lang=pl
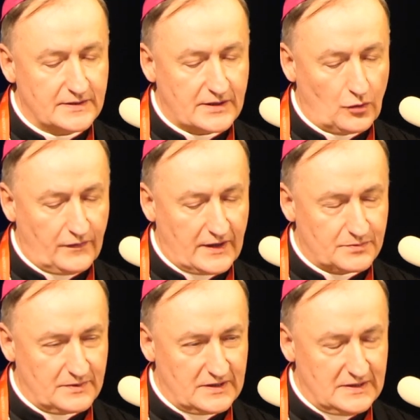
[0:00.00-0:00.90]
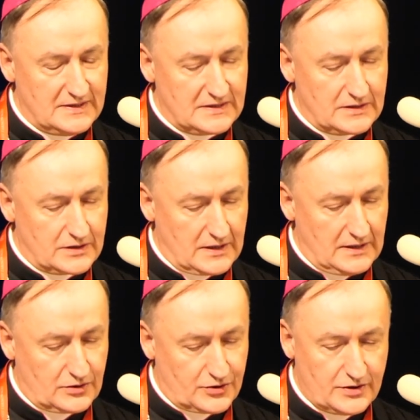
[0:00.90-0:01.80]
zauważmy,
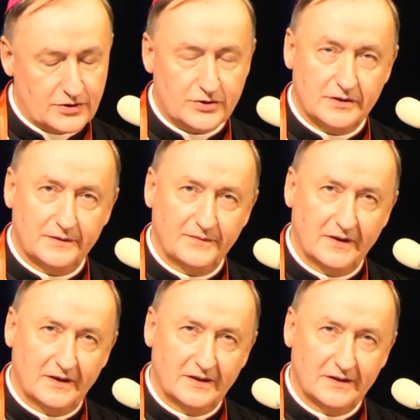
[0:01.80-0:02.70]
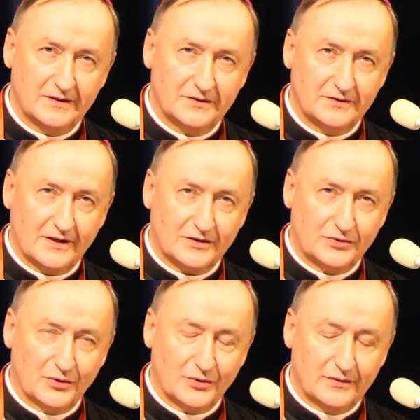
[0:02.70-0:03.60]
że krzyż, na
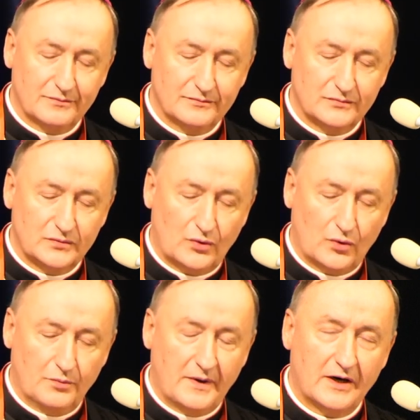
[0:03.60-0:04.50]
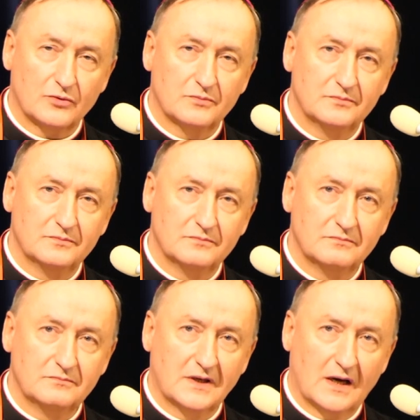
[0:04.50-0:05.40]
którym umarł,
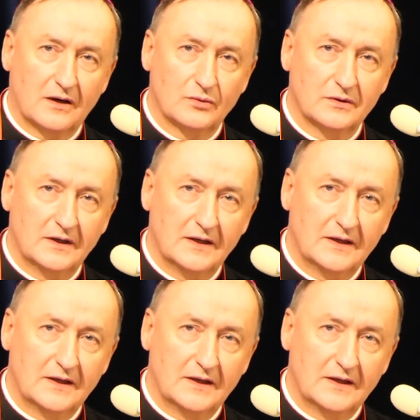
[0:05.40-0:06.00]
miał